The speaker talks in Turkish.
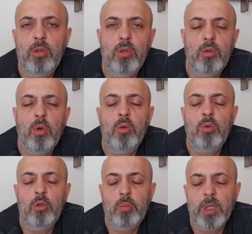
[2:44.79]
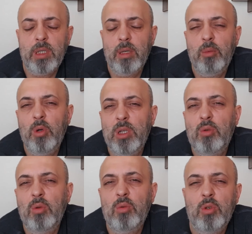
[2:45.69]
Son duruşmada da böyle
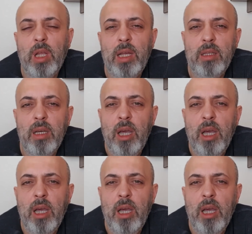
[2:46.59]
sonuçlandı.